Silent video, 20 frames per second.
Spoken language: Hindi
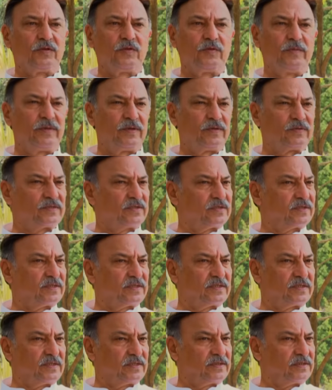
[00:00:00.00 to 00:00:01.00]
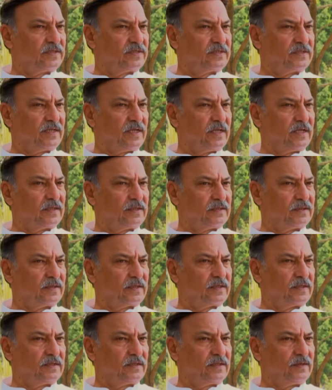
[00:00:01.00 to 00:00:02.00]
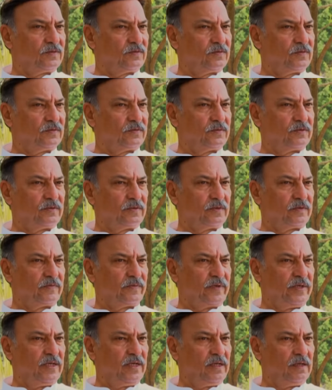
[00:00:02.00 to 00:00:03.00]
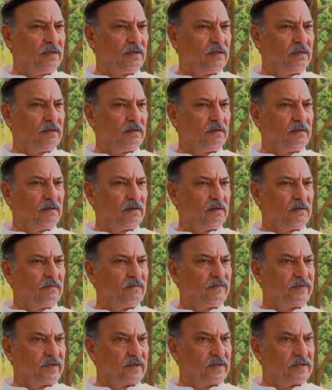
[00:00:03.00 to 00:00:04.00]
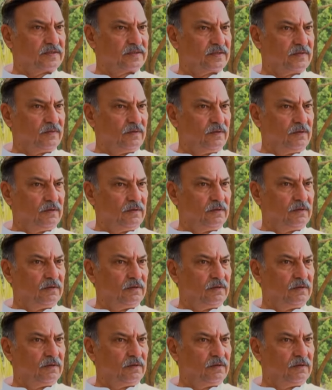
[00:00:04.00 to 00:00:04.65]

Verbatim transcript: यू मीन टू से जिसकी चीज की आदत रहती है तो यू आर वीक वीकनेस है वो